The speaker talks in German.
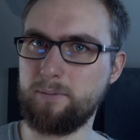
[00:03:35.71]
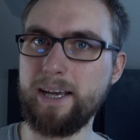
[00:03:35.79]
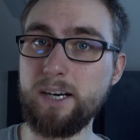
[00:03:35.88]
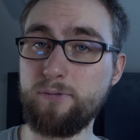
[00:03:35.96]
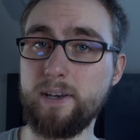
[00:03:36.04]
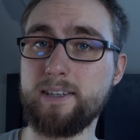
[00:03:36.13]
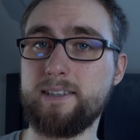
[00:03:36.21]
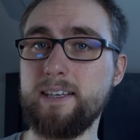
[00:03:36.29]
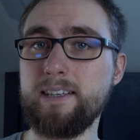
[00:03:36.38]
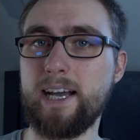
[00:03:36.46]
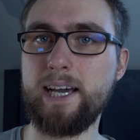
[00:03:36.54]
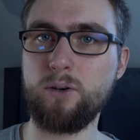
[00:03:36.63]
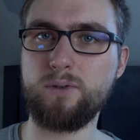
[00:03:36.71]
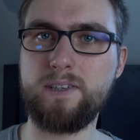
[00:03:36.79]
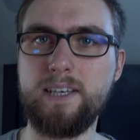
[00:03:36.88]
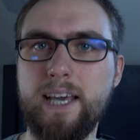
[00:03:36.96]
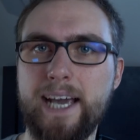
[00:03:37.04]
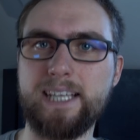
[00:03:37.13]
Im Endeffekt sind
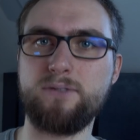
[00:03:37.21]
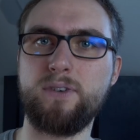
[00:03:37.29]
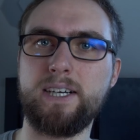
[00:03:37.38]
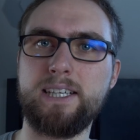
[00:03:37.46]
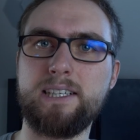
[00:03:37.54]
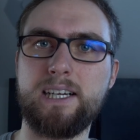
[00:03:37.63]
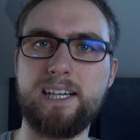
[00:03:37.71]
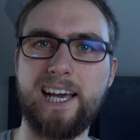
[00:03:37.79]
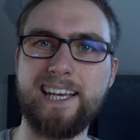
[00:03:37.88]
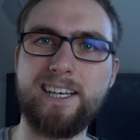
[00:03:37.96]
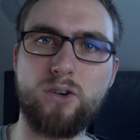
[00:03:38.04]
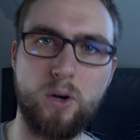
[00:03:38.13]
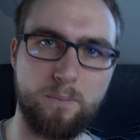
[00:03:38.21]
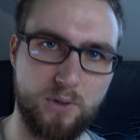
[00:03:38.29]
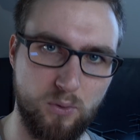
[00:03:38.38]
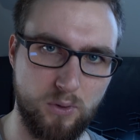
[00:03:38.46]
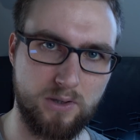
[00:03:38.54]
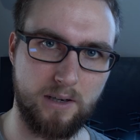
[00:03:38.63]
IoT-Geräte wirklich kleine
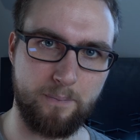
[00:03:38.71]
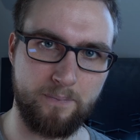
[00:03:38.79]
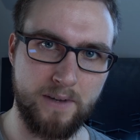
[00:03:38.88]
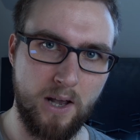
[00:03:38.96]
Computer.